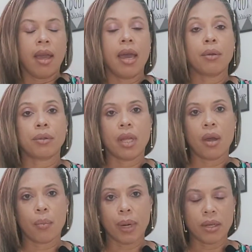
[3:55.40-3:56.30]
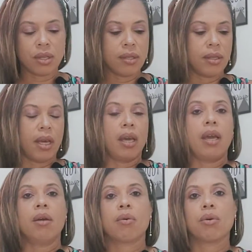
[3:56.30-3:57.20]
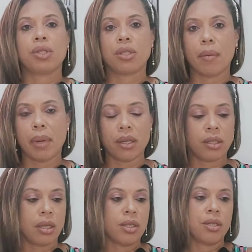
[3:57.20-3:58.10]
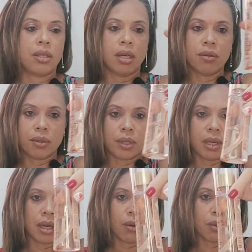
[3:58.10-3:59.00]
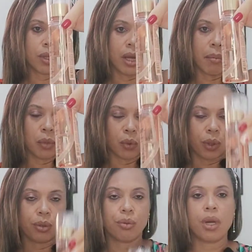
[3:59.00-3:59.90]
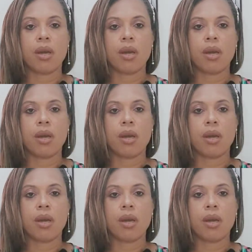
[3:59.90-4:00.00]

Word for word: eu tenho para dizer? Eu gostei bastante, tanto sim que eu usei muito.